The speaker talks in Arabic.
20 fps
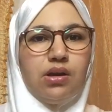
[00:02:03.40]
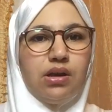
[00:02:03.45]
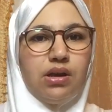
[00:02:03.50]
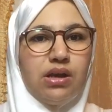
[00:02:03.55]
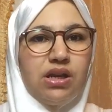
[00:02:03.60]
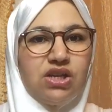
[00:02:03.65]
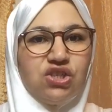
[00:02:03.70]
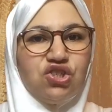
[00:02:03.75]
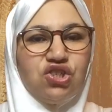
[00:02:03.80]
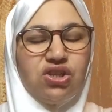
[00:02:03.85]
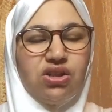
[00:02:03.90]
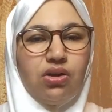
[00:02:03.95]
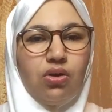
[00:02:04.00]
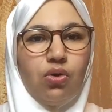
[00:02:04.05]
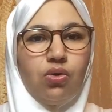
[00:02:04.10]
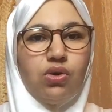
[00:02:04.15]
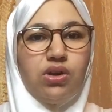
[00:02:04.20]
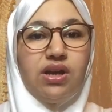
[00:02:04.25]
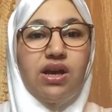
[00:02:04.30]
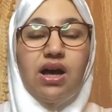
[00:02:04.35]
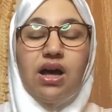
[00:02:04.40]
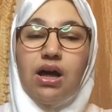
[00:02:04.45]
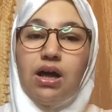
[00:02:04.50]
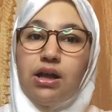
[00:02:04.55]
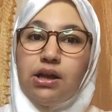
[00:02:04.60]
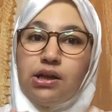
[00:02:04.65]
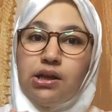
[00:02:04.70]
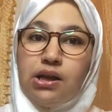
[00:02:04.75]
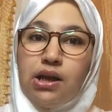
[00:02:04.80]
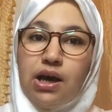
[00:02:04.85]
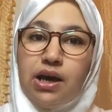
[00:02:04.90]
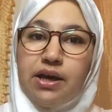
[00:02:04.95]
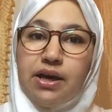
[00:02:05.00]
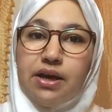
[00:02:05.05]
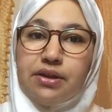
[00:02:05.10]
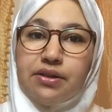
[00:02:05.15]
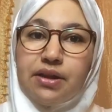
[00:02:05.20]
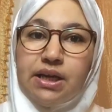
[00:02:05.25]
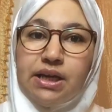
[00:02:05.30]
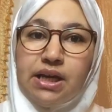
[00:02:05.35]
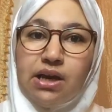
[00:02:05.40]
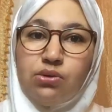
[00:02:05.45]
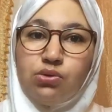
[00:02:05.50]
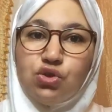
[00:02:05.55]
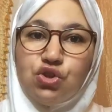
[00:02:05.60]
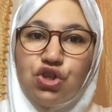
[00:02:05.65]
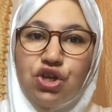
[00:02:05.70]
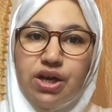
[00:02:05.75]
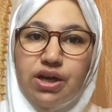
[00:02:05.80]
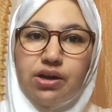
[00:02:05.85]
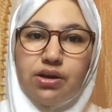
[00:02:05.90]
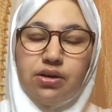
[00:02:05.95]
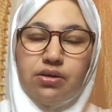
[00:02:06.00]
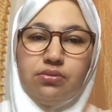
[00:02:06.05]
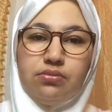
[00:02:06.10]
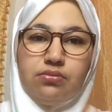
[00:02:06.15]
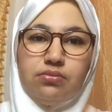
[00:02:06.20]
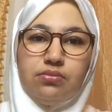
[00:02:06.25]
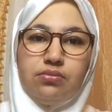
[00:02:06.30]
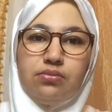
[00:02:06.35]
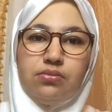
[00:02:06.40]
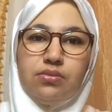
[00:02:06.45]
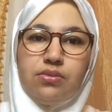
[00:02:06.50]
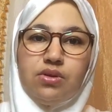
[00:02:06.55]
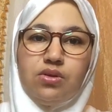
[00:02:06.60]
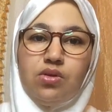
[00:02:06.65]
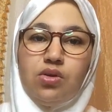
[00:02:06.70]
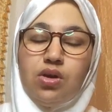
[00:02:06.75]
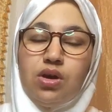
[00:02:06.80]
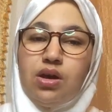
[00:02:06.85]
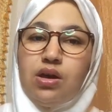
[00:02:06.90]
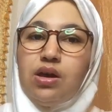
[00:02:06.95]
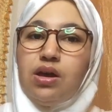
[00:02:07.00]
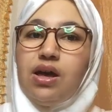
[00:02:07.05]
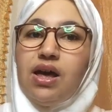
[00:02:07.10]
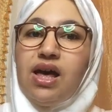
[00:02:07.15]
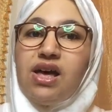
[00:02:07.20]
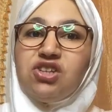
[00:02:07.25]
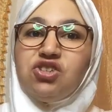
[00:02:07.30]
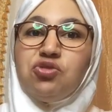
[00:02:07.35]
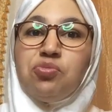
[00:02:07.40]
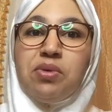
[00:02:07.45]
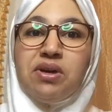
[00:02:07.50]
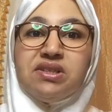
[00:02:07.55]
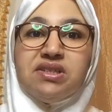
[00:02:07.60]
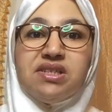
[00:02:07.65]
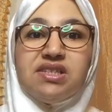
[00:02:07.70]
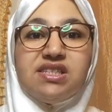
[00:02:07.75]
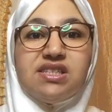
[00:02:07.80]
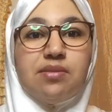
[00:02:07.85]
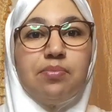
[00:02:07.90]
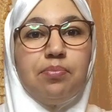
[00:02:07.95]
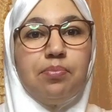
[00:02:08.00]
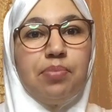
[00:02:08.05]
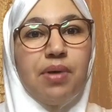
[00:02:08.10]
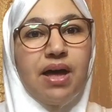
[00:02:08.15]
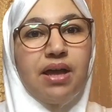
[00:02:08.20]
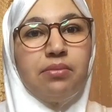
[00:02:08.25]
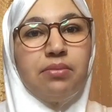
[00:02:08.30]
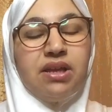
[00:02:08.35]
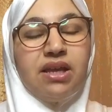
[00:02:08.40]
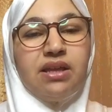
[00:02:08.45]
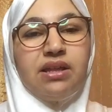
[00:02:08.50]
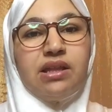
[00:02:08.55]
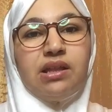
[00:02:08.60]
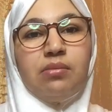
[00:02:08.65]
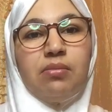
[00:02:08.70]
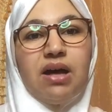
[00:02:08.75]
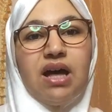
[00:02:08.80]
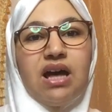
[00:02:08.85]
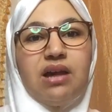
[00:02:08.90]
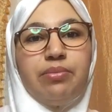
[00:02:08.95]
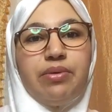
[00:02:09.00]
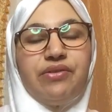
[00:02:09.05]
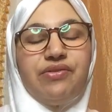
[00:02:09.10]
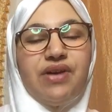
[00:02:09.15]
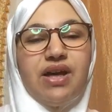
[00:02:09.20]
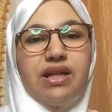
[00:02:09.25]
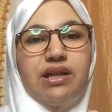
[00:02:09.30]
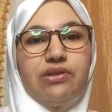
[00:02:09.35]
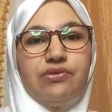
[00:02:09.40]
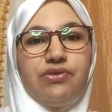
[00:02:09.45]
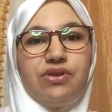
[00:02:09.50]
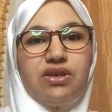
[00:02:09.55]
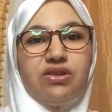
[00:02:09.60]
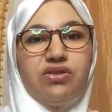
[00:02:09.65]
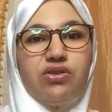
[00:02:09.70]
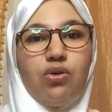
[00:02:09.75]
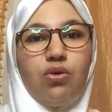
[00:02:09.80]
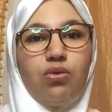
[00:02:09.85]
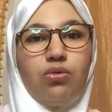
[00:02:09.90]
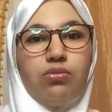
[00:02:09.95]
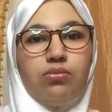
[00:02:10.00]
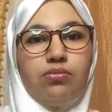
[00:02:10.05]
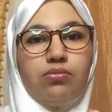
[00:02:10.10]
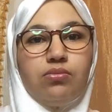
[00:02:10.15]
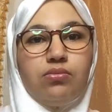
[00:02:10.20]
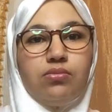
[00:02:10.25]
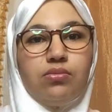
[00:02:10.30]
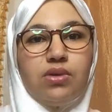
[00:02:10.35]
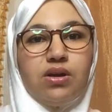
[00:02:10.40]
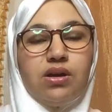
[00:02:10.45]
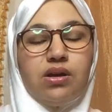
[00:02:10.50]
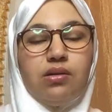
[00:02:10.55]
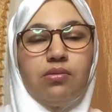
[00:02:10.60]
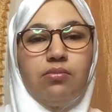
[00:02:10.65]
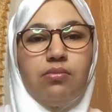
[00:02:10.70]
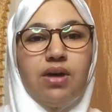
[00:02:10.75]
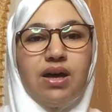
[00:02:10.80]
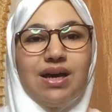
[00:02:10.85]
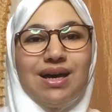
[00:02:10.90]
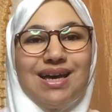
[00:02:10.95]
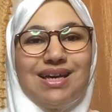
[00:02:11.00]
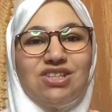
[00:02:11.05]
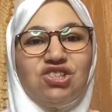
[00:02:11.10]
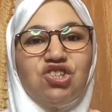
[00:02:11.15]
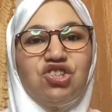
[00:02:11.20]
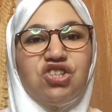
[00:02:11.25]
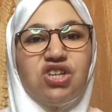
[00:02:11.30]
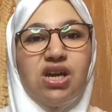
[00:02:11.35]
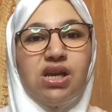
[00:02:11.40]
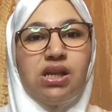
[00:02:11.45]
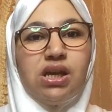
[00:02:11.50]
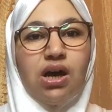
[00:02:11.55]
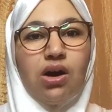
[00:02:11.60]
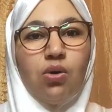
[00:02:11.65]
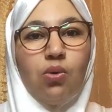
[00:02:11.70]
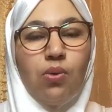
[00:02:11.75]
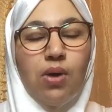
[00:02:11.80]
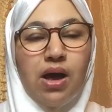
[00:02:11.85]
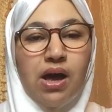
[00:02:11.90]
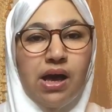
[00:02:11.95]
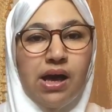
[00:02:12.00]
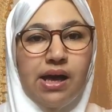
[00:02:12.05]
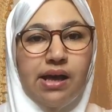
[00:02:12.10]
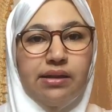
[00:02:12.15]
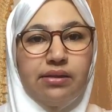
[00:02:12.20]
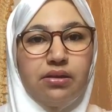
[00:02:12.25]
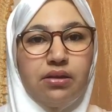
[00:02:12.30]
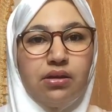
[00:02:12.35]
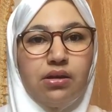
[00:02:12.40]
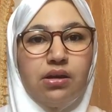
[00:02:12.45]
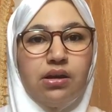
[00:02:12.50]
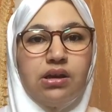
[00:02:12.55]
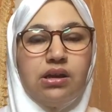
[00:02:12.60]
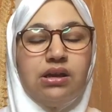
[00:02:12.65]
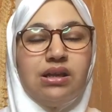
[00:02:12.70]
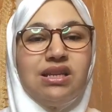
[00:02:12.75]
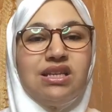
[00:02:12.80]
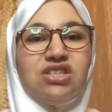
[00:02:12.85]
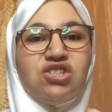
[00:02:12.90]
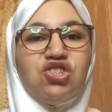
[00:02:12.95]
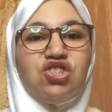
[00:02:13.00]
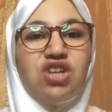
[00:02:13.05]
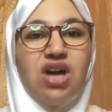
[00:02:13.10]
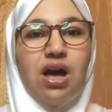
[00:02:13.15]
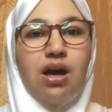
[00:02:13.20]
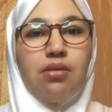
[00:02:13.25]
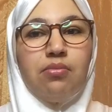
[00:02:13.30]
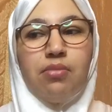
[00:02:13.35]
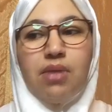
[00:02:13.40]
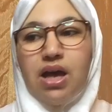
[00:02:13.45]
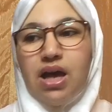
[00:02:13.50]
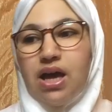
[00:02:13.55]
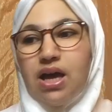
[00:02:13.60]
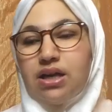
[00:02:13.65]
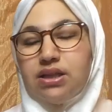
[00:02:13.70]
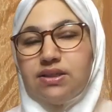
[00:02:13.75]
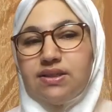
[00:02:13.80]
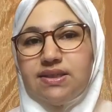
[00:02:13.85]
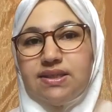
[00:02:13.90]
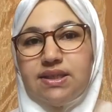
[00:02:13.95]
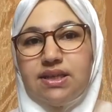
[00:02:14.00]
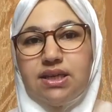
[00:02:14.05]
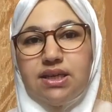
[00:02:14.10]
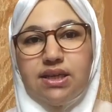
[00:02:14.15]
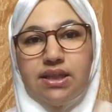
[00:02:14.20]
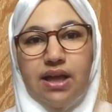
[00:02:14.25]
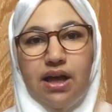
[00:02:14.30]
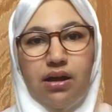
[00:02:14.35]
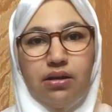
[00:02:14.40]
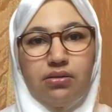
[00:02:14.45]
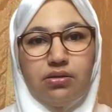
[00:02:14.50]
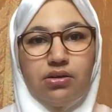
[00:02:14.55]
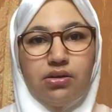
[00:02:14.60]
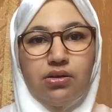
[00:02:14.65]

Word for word: اللي جيت نقول لها الله يعطينا وجهك اش بعتي سبان من عند المغاربه في هذا الفيديو ما كانش تعليق واحد اللي جا مع هاد السيده